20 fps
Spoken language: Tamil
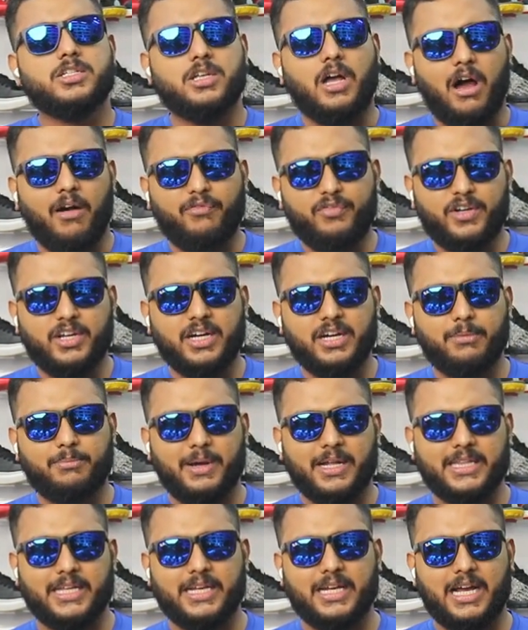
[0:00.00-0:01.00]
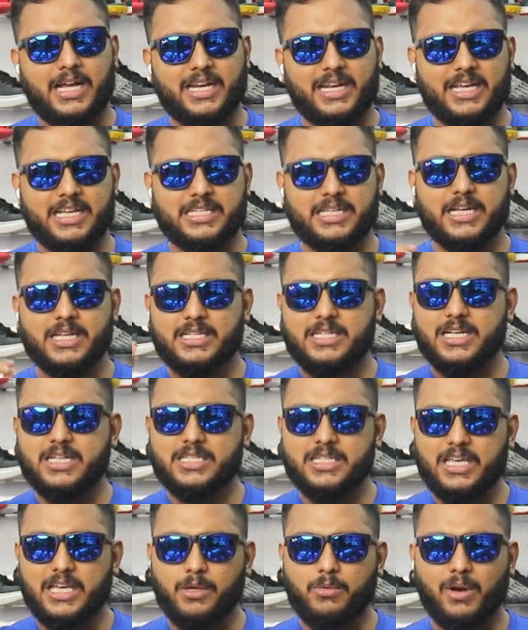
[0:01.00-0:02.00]
சாஃப்ட்டுன்னு பார்த்தீங்கன்னா நீங்கள்
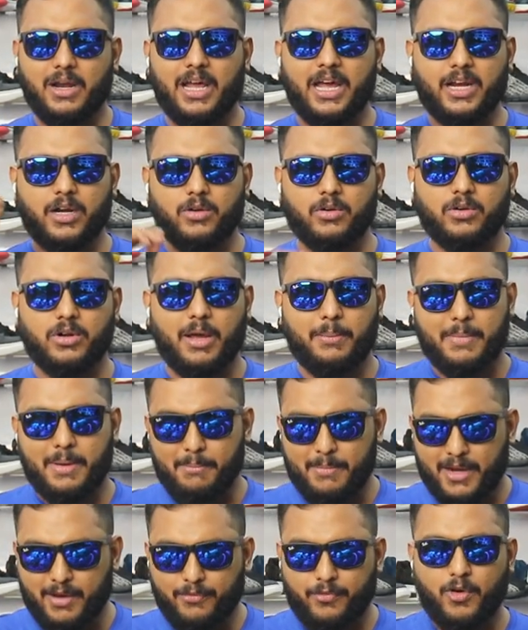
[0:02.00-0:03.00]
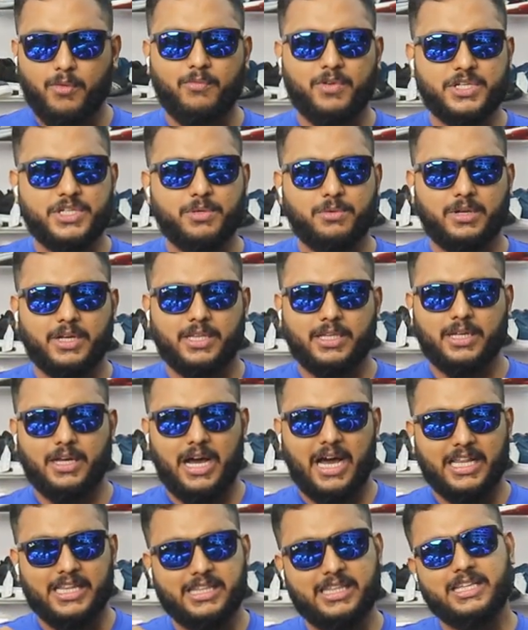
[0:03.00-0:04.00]
ஸ்கெச்சஸ் ஈக்குவலாக இருக்கணும்னா மெமரி ஃபோம் வச்சு வருது
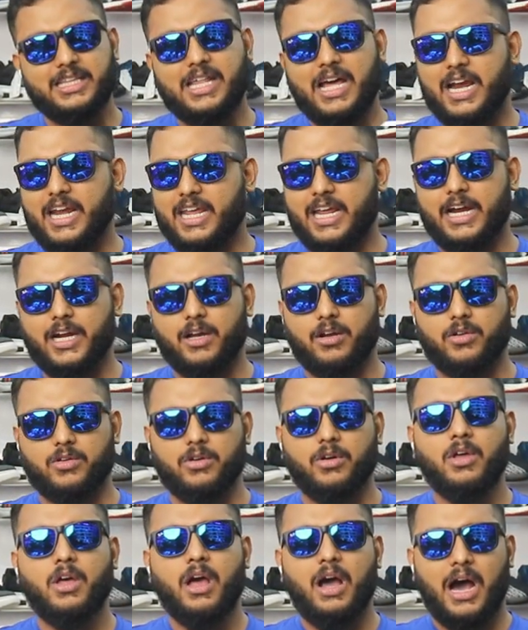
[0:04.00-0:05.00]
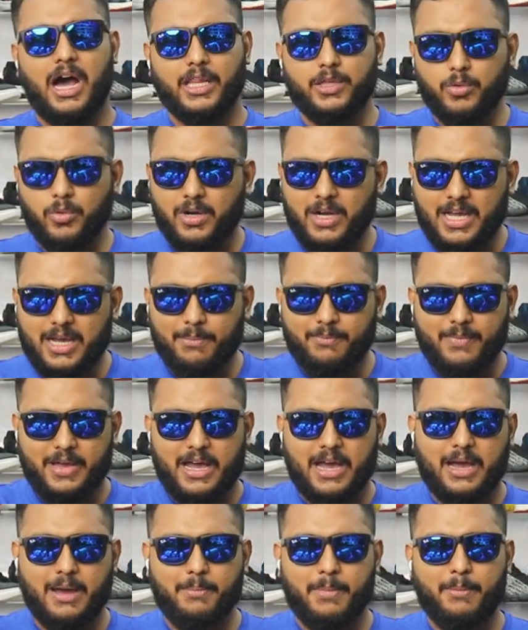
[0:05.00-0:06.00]
அதுதான் நீங்கள் எடுக்கணும் அது உள்ள
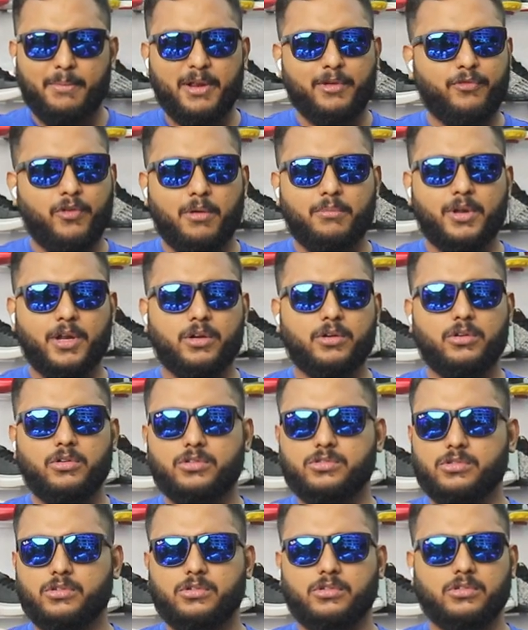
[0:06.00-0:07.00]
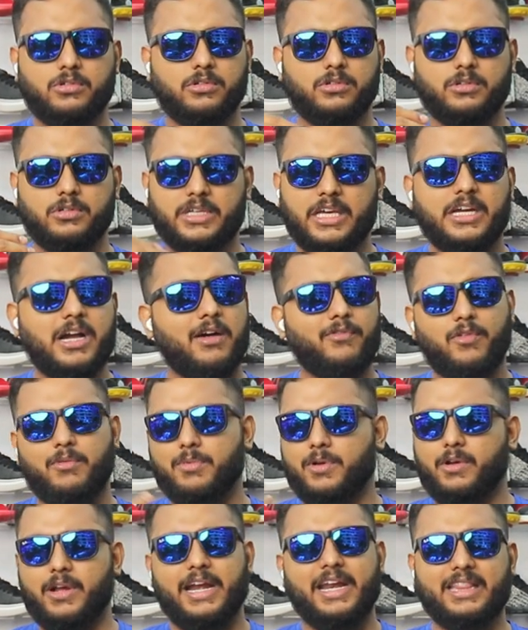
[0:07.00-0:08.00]
மெமரி ஃபோம் இருக்கும் ஸோ கிகா
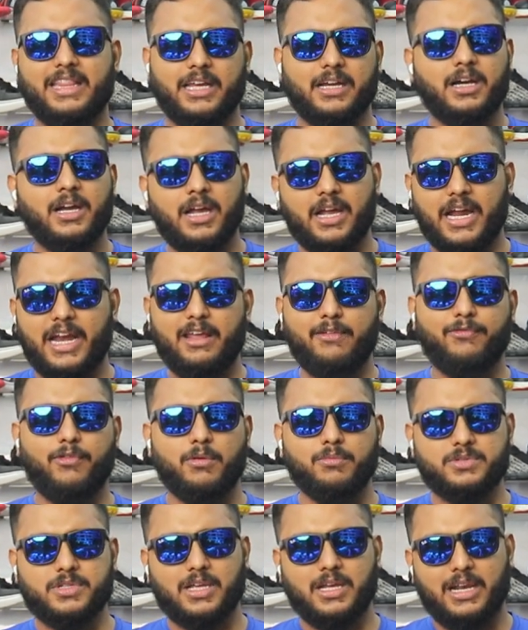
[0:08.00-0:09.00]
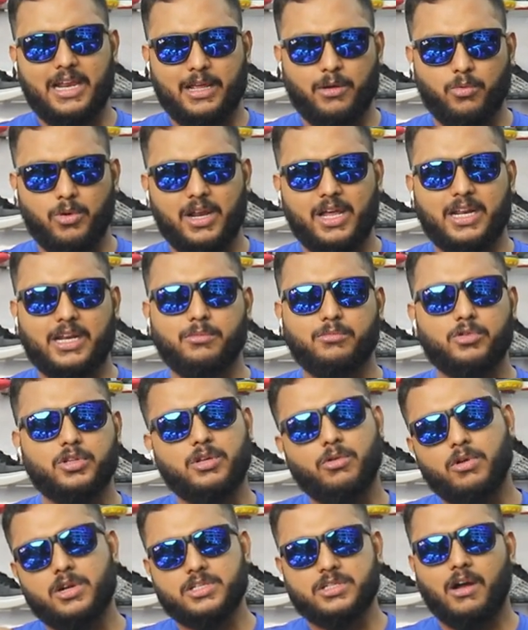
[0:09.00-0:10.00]
ஃபோம் இருக்கும் எனி திங் எனி ஃபோம்ஸ் லைக் உள்ளே
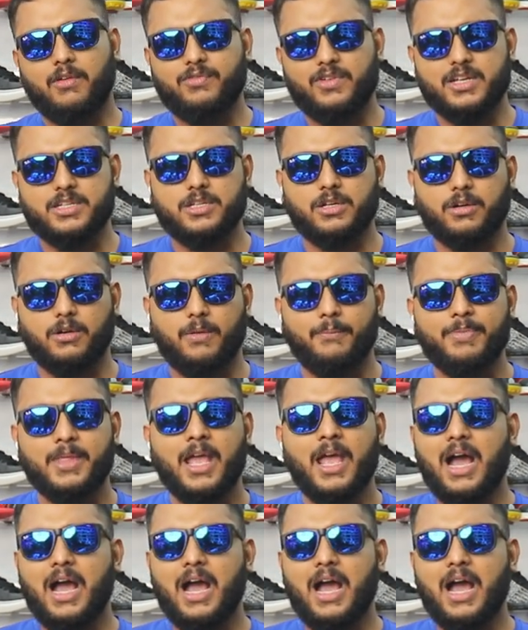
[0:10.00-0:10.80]
இருக்கும்போது உங்களுக்கு சாஃப்ட்னஸ் இருக்கும்